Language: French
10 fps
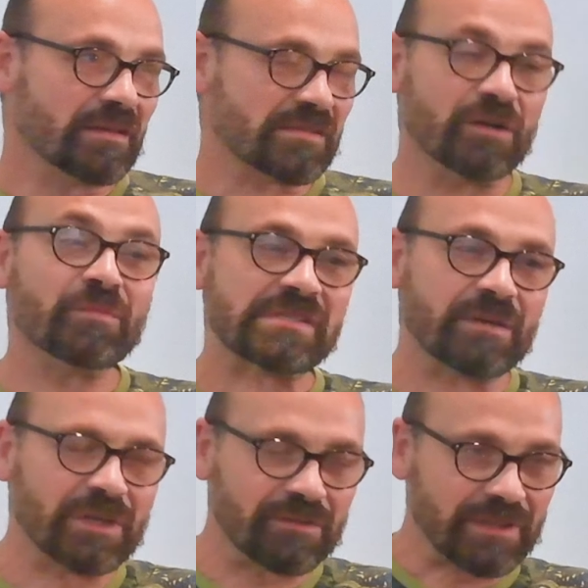c'est comme mes
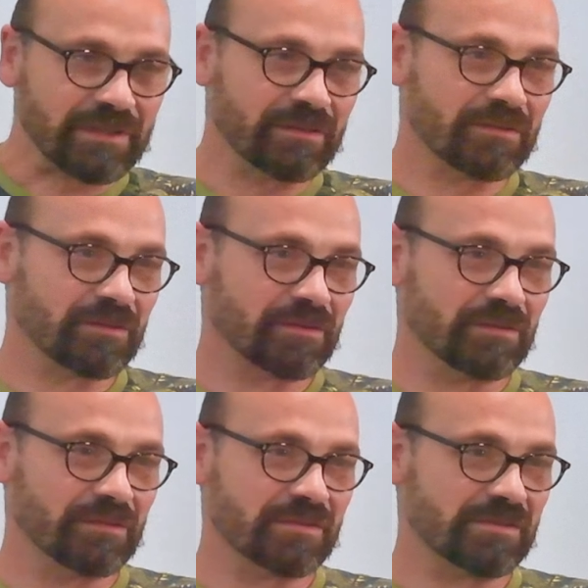amis en fait. Hein.
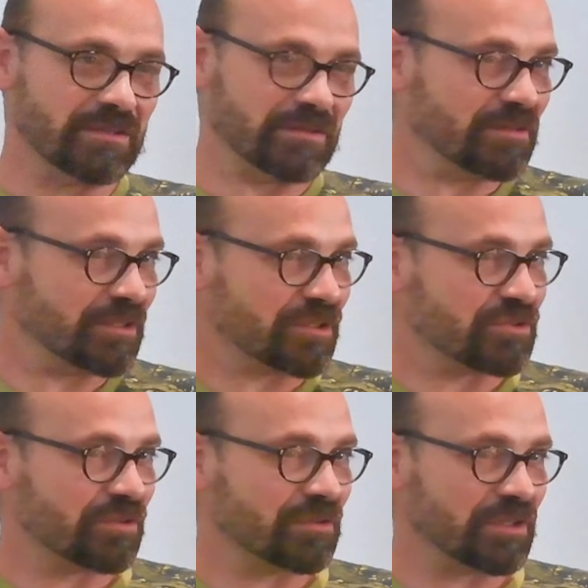Euh, c'est une
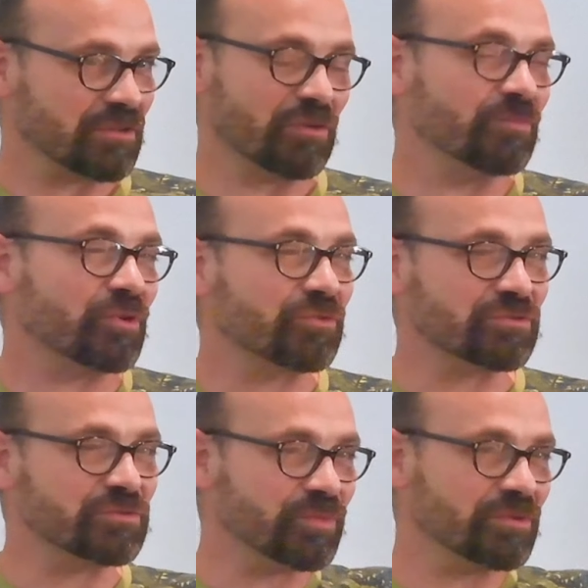écriture qui tombe pas
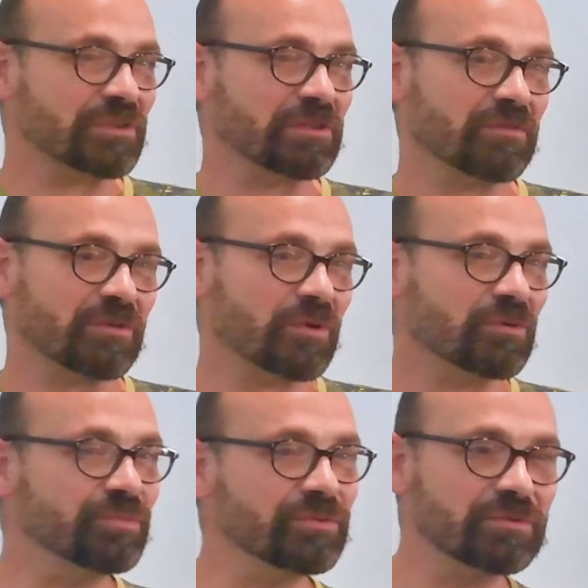autour du pot, qui va droit
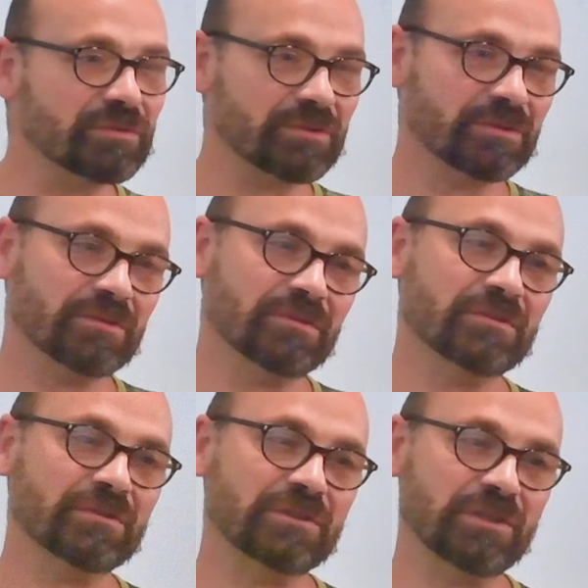au but,
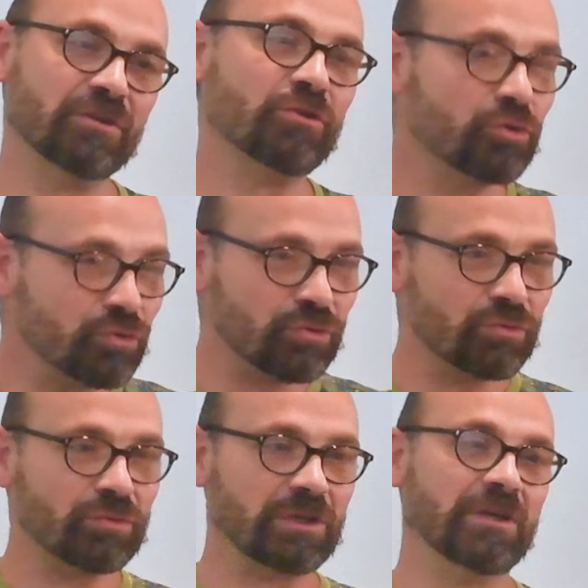euh, qui est
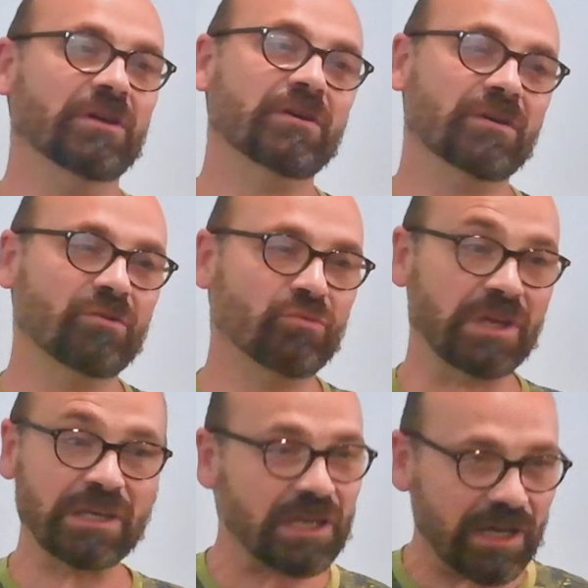crue, ou
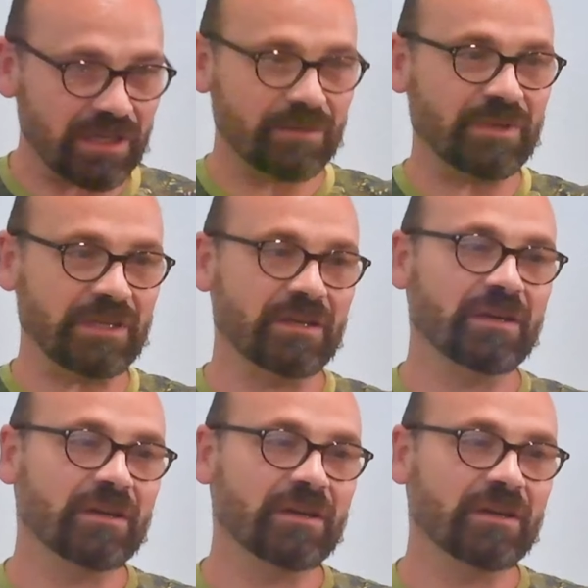qui est gay, mais